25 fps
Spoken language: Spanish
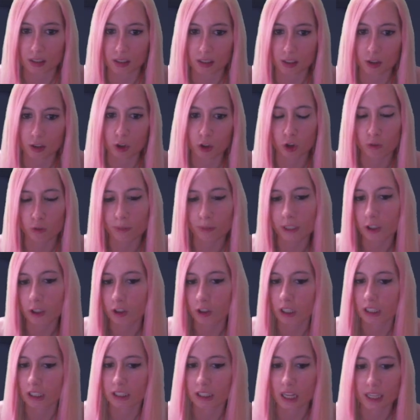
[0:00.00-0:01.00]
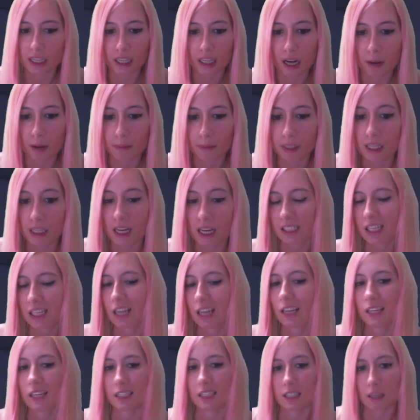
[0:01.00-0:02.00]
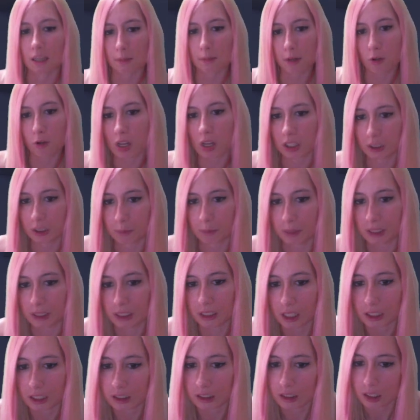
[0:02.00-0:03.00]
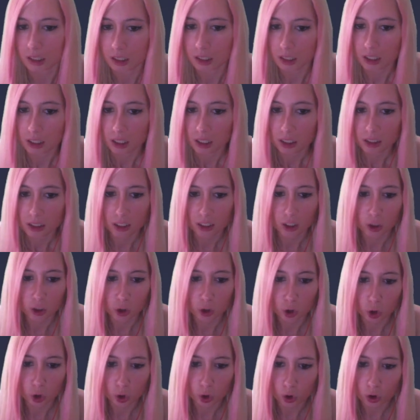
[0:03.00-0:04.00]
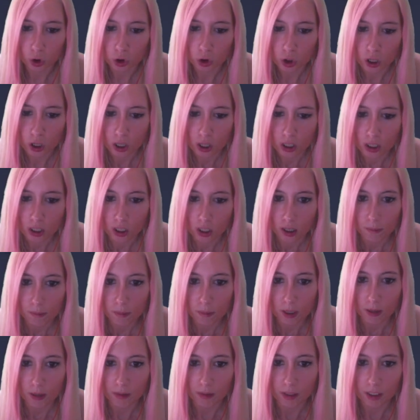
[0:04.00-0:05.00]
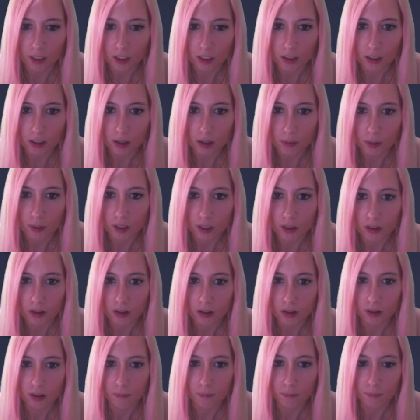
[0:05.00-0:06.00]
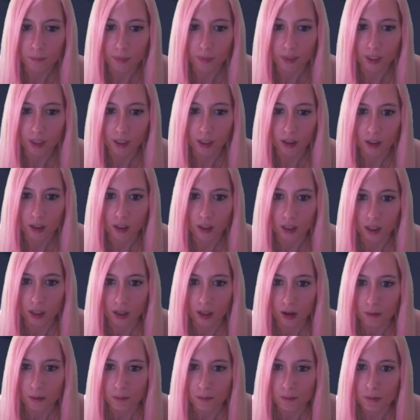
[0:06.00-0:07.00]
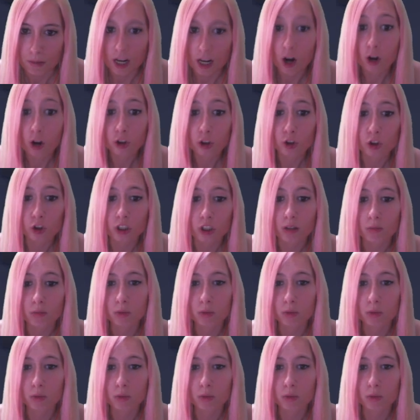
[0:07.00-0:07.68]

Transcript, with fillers: Dios mío, Natal, hija mía Es que, es que menudas pintas Tienen todos Vale, ver, a ver Vale, os gustaron